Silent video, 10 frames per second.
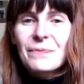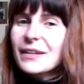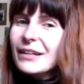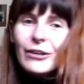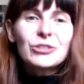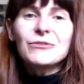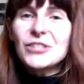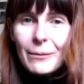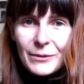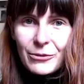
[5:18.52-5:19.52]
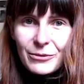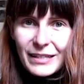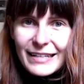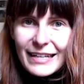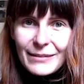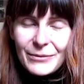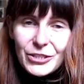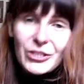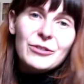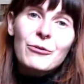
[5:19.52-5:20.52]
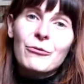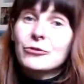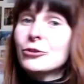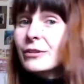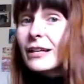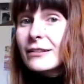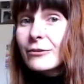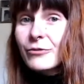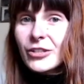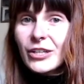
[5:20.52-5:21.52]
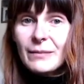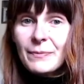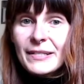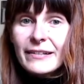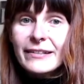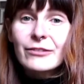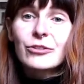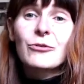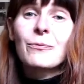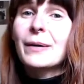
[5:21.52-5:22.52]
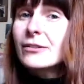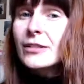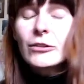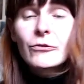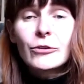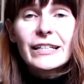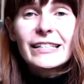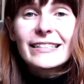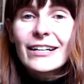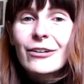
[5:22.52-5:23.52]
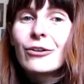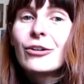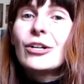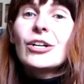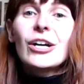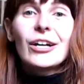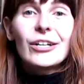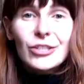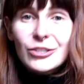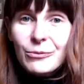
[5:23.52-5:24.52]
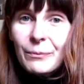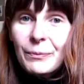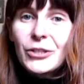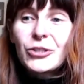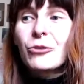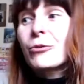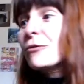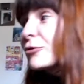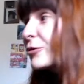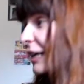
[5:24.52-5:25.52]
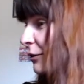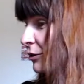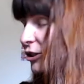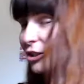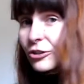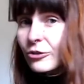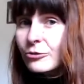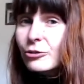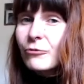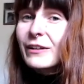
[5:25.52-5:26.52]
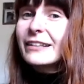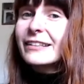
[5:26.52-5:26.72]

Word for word: Oczywiście absolutnie zgadzam się, że są wśród nas również tacy pisarze, którzy są bardzo zadowoleni z tego, e, że sobie piszą i wrzucają te rzeczy do szuflady.